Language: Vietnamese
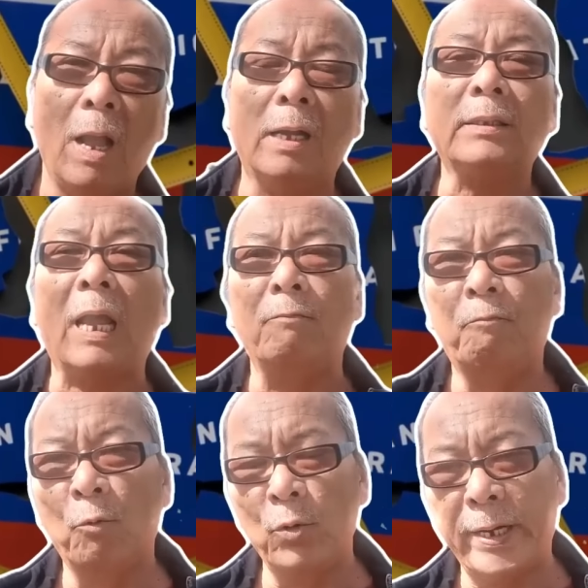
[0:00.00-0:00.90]
ở tại
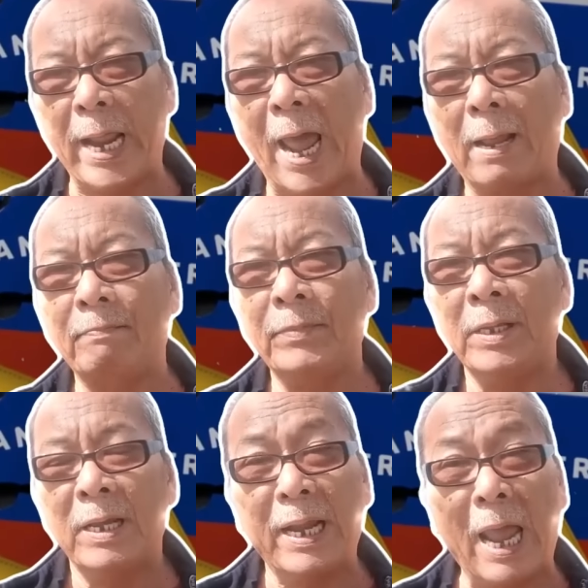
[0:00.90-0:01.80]
Vuleda.
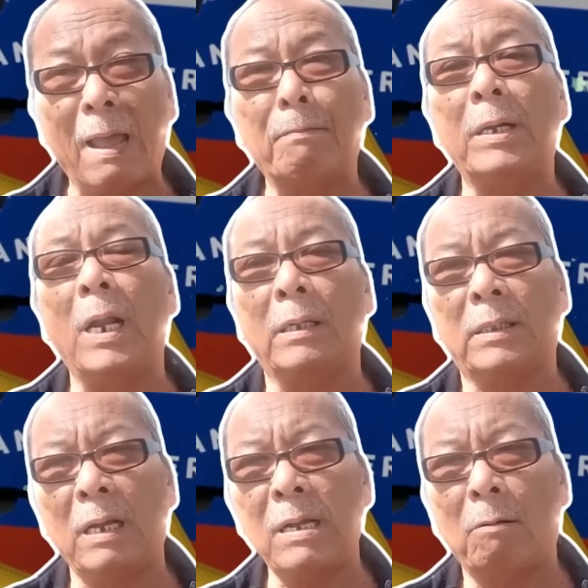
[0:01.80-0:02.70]
Nga mở đợt
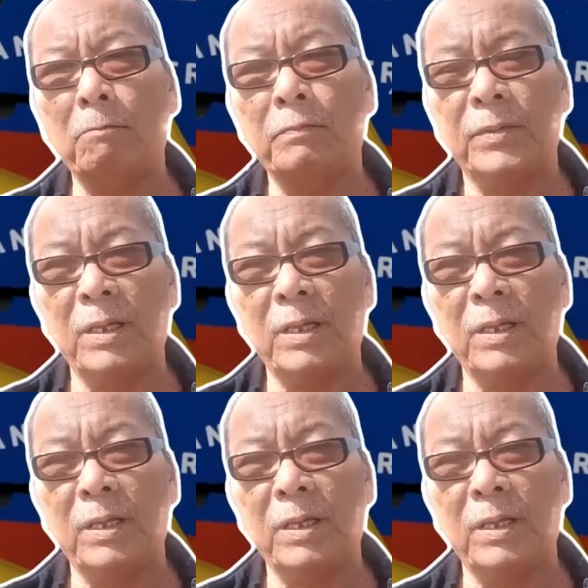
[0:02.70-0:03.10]
tấn công